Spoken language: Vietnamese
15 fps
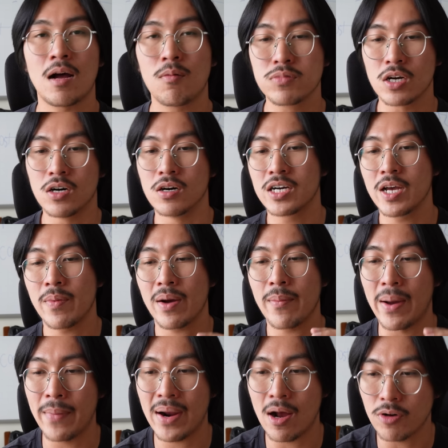Thông thường khi mà các
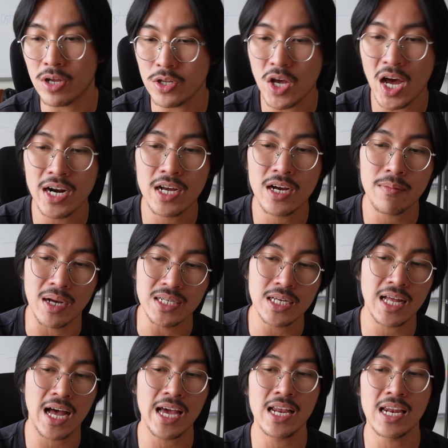bạn bắt đầu kinh doanh đó, bạn sẽ
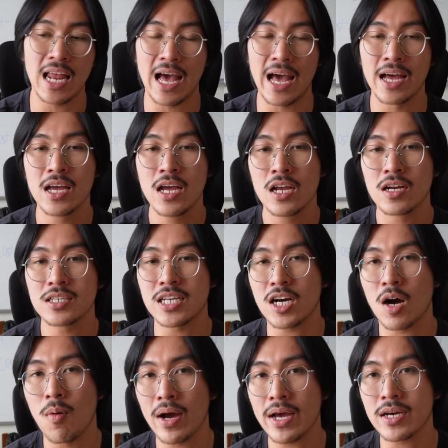thấy là nó sẽ
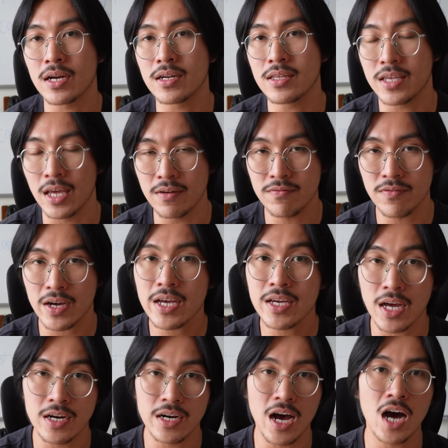có một cái kênh chính, và cái
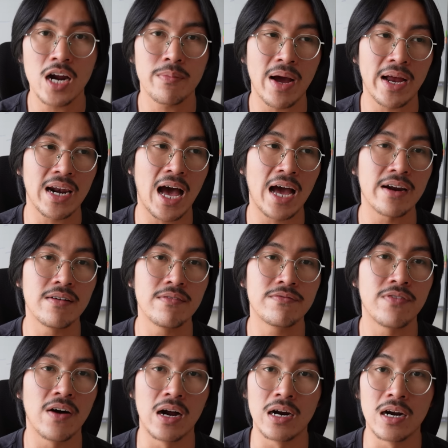kênh đó nó mang lại
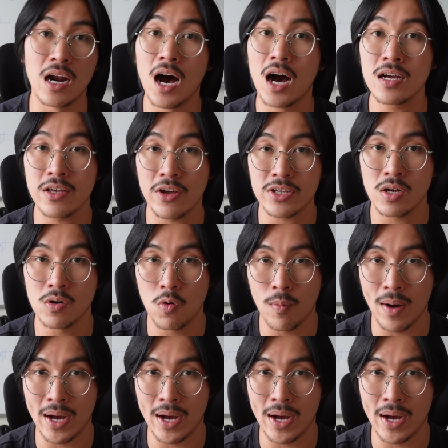phần lớn doanh thu của